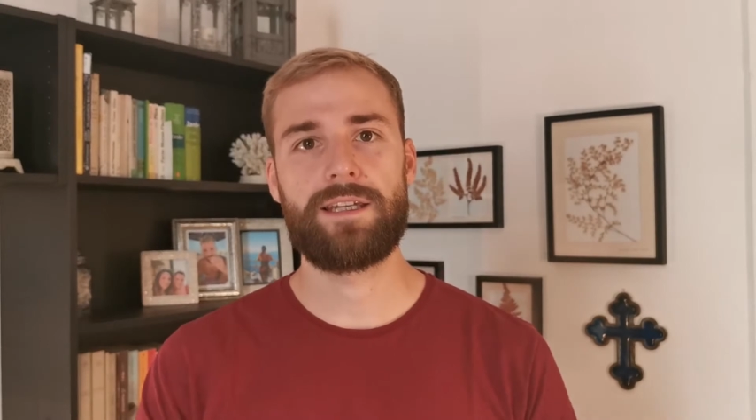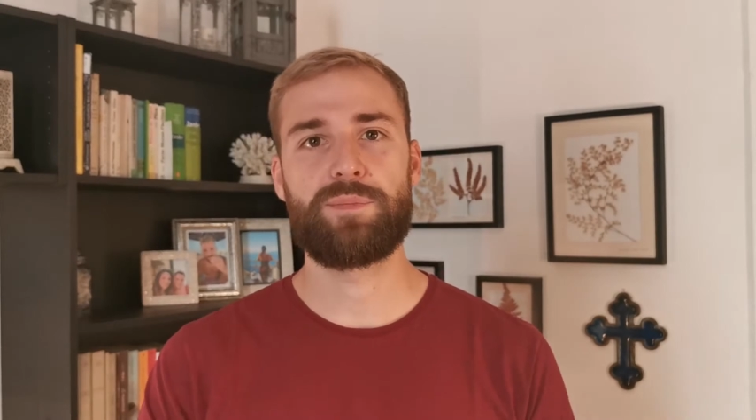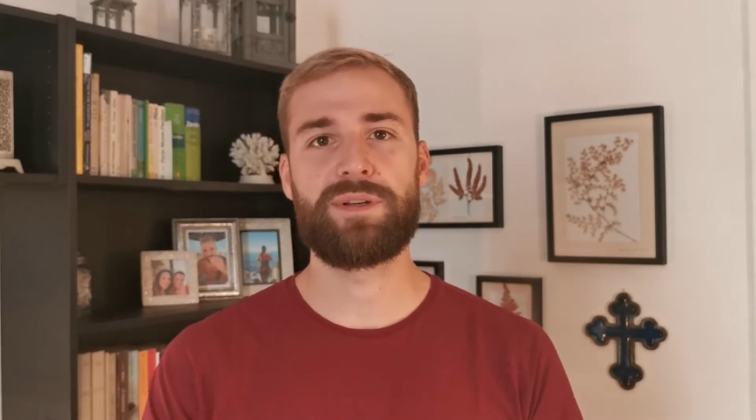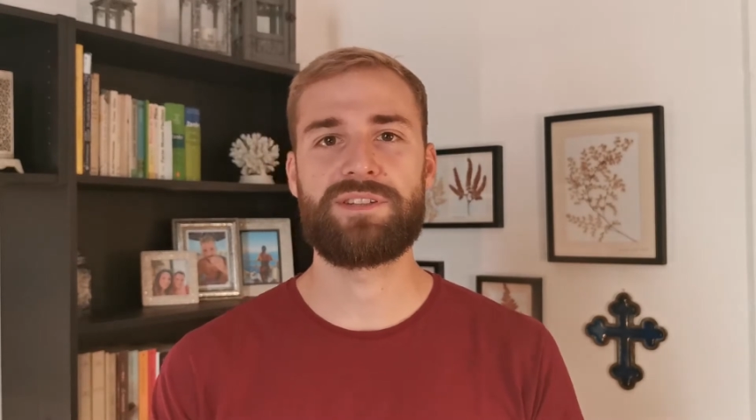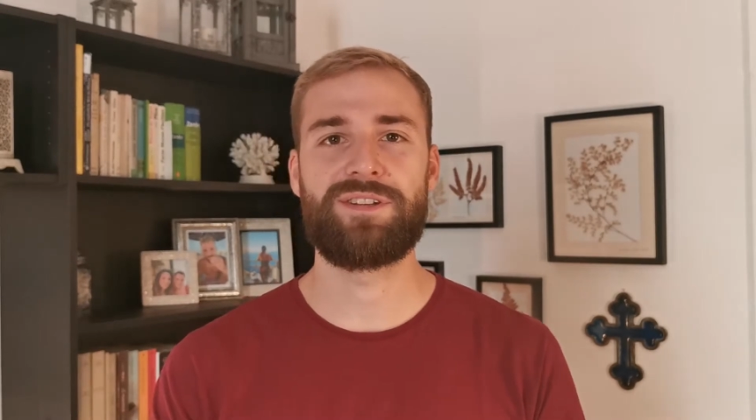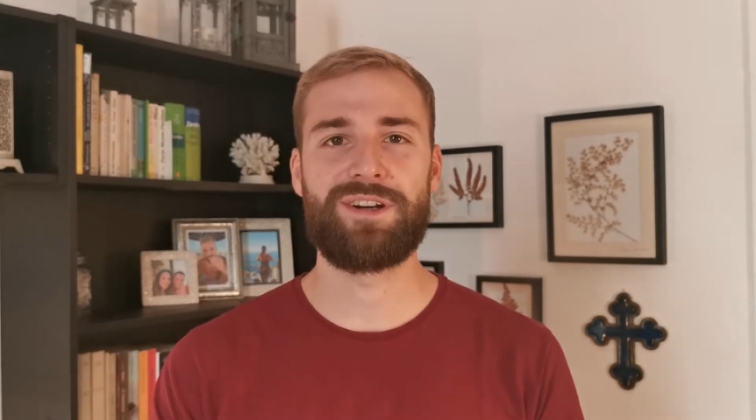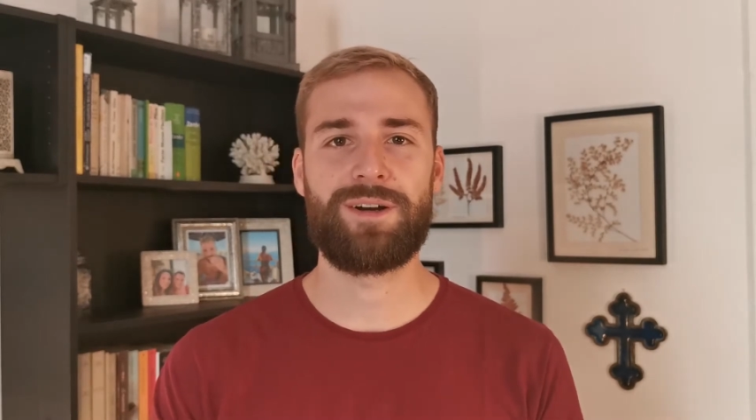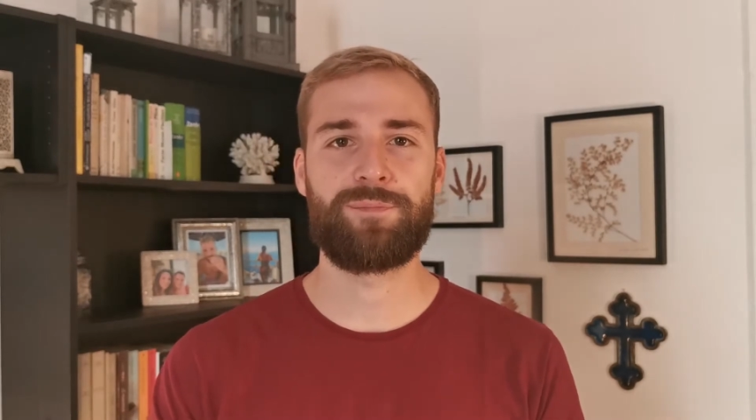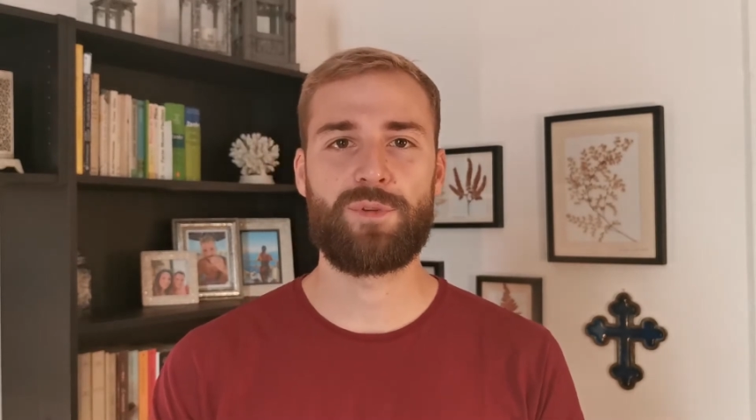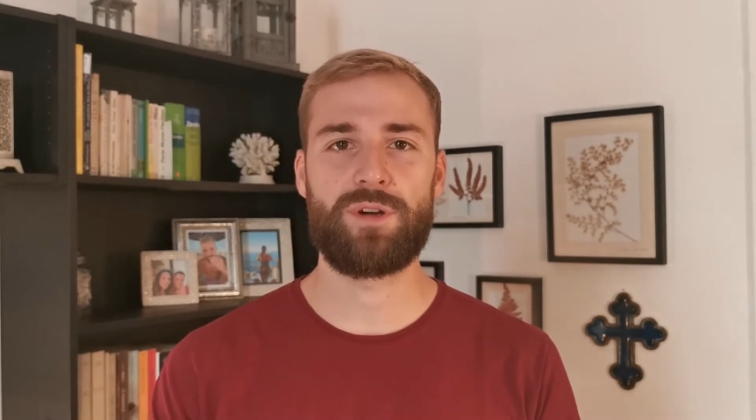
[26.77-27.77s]
ich bin es
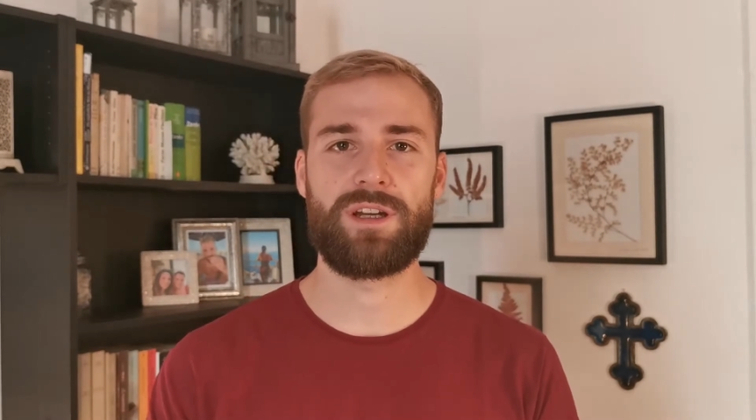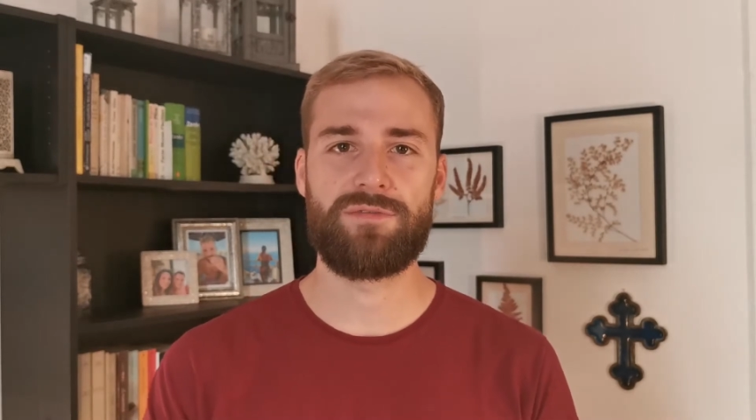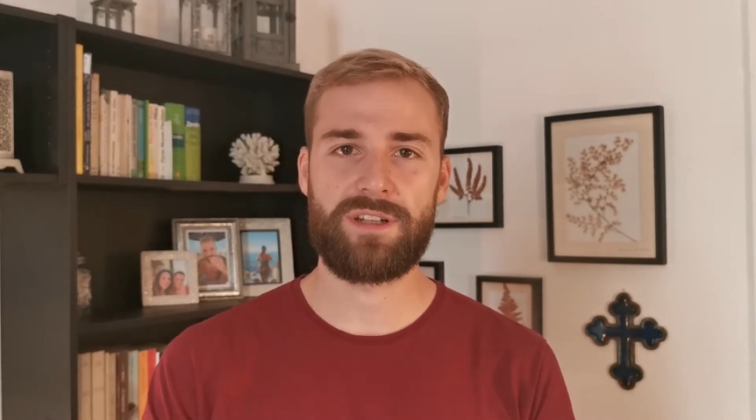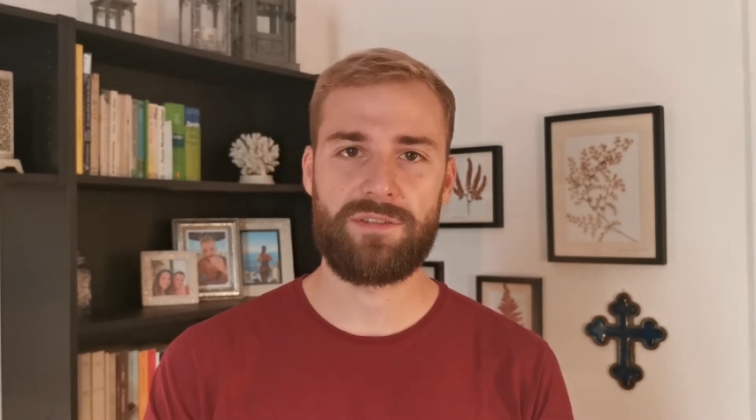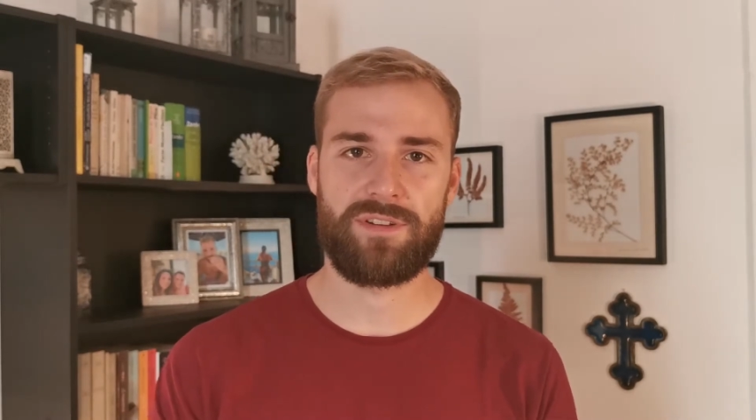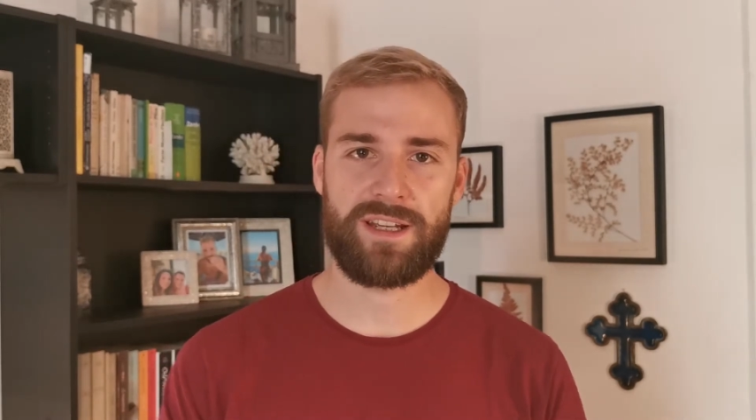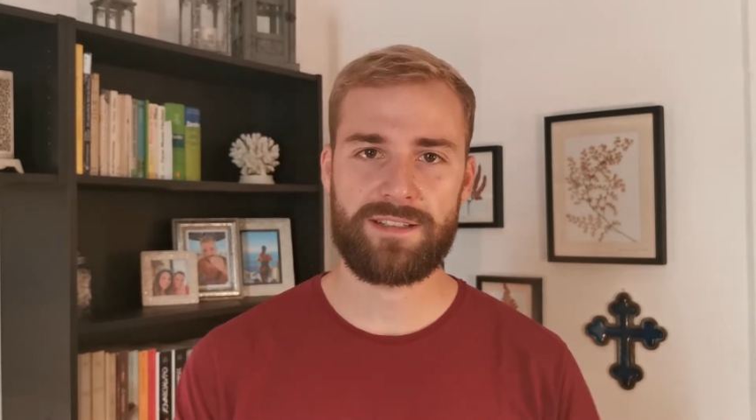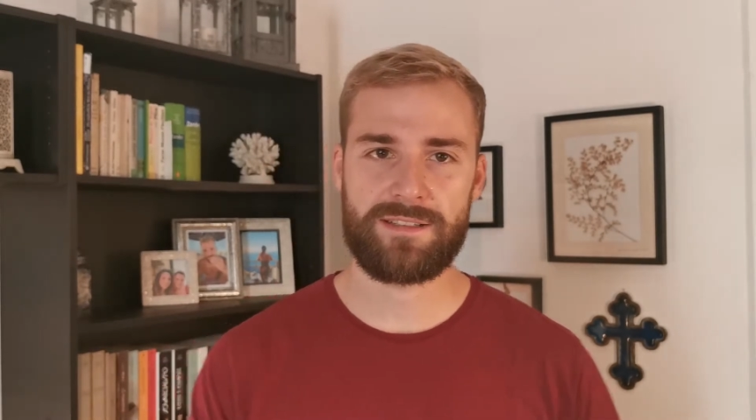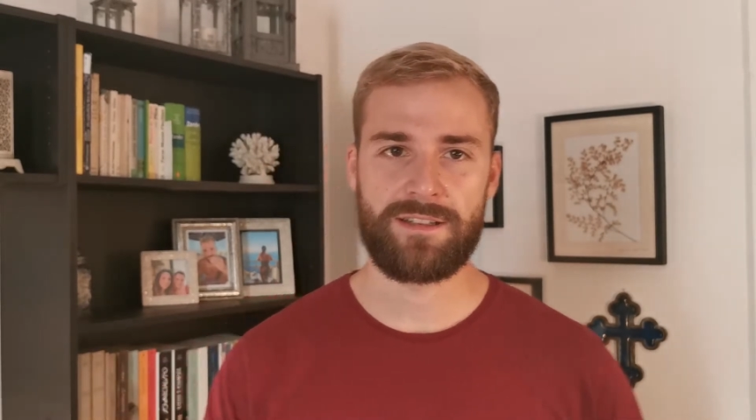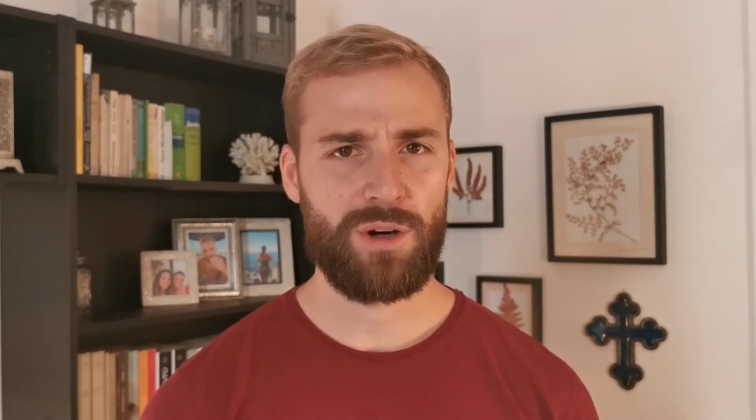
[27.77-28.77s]
wieder, euer Flex.